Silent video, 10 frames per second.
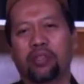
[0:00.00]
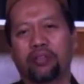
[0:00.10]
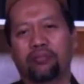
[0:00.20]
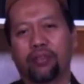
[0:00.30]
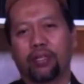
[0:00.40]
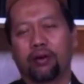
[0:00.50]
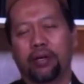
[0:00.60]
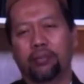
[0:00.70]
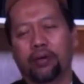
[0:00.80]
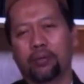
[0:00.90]
TV
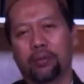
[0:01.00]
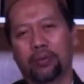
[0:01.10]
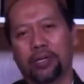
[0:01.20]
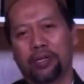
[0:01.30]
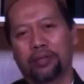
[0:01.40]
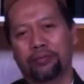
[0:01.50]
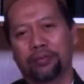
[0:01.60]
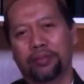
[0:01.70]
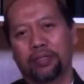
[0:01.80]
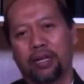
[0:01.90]
rahimakumullah,
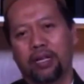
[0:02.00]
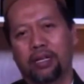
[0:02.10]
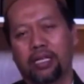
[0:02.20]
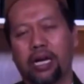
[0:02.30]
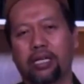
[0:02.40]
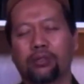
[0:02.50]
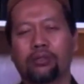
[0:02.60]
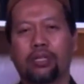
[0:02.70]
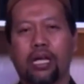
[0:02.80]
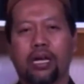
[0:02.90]
kita
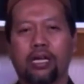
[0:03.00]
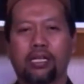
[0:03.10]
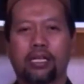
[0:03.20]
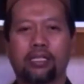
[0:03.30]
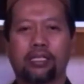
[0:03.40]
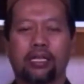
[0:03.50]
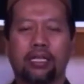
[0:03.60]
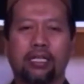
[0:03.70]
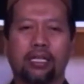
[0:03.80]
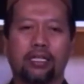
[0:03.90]
lanjutkan lagi kajian
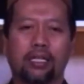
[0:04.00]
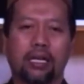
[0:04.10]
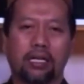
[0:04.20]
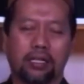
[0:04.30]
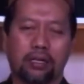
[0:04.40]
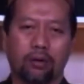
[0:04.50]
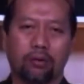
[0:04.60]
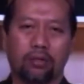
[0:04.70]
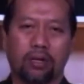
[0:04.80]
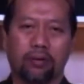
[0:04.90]
kita tentang
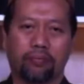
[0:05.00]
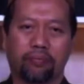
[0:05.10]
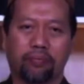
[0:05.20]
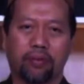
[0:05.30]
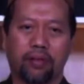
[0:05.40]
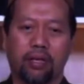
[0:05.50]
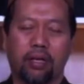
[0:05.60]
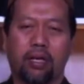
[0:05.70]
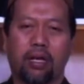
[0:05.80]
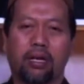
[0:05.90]
zikrullah.
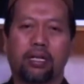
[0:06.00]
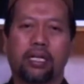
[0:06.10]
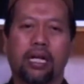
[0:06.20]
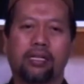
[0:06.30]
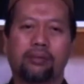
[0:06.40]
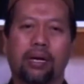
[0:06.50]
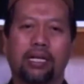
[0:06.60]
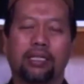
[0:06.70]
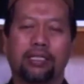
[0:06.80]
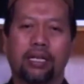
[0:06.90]
Di dalam
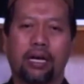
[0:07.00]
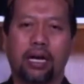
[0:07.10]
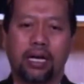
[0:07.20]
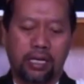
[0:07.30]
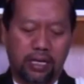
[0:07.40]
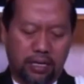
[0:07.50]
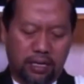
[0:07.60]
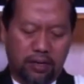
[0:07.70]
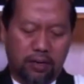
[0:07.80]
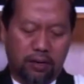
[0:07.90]
hadis yang lain,
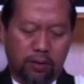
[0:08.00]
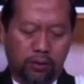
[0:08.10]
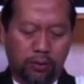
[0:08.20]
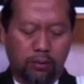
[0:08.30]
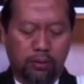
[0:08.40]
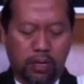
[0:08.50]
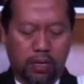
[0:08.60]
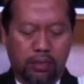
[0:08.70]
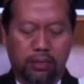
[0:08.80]
Rasulullah